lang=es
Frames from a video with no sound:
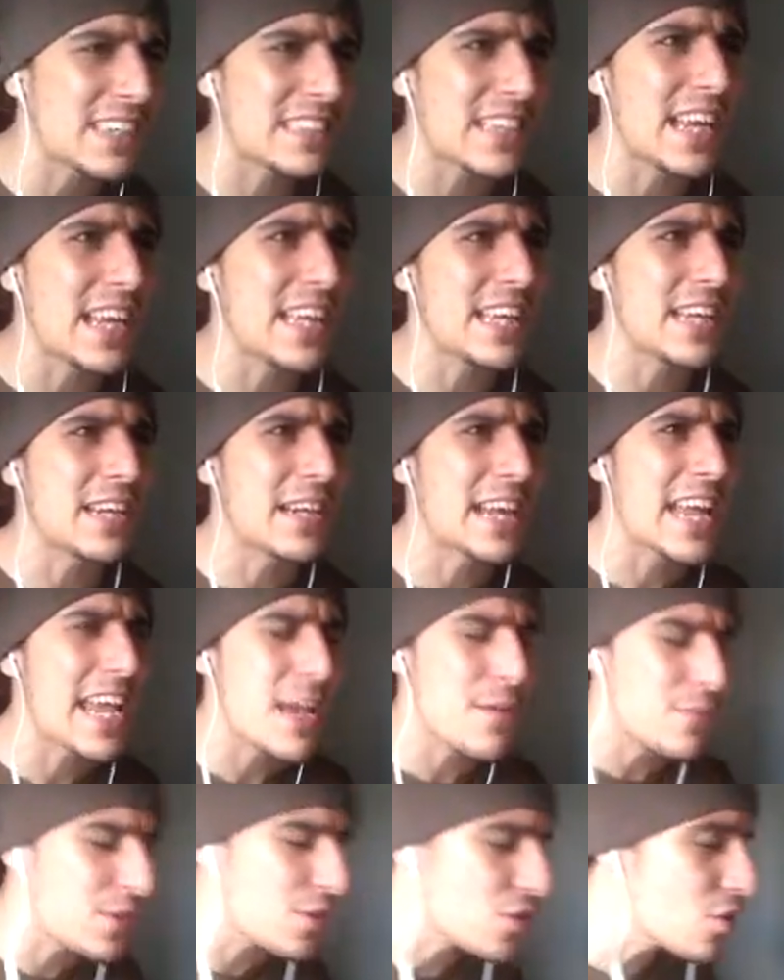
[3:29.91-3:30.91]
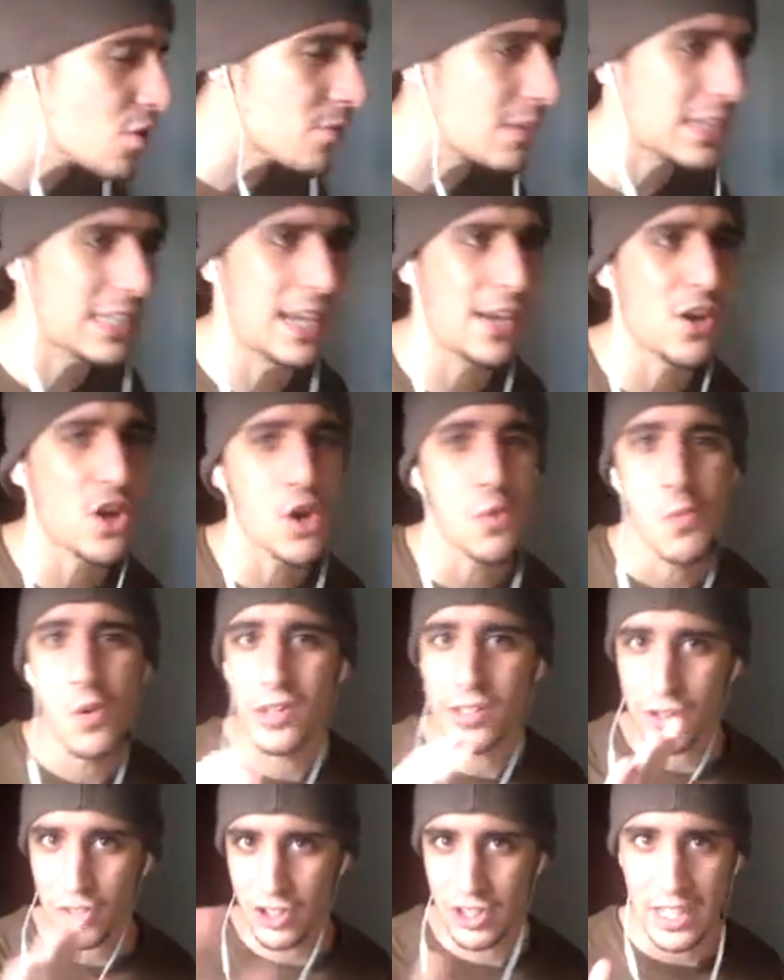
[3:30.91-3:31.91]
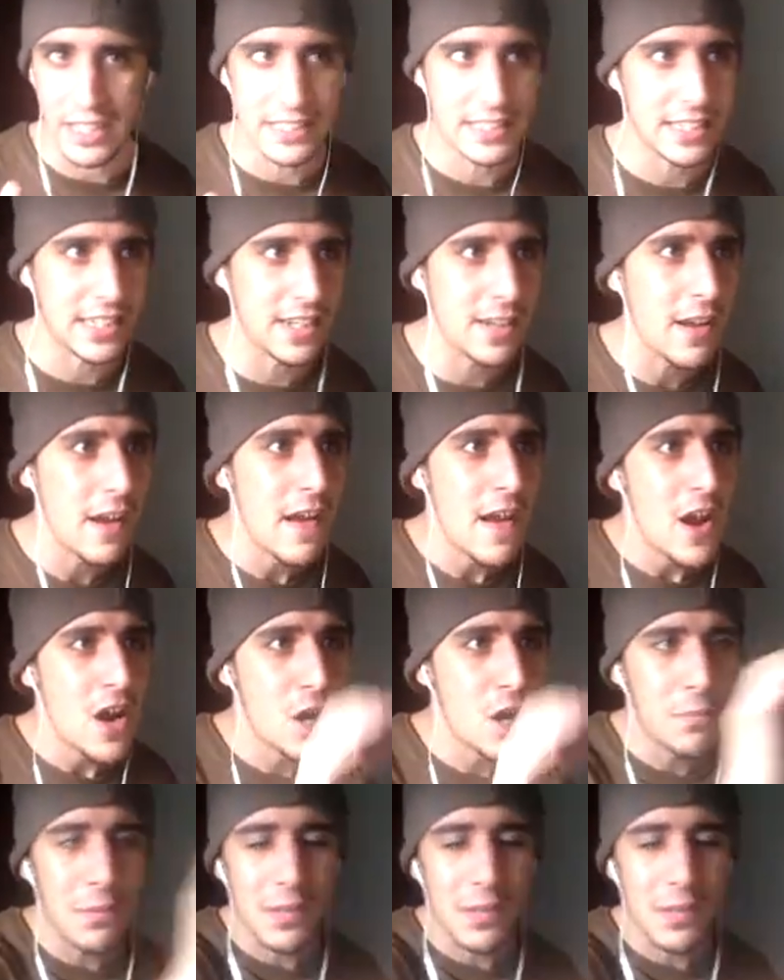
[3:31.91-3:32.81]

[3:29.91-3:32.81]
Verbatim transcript: a salir, qué vídeo nos va a salir como esto siga así, lo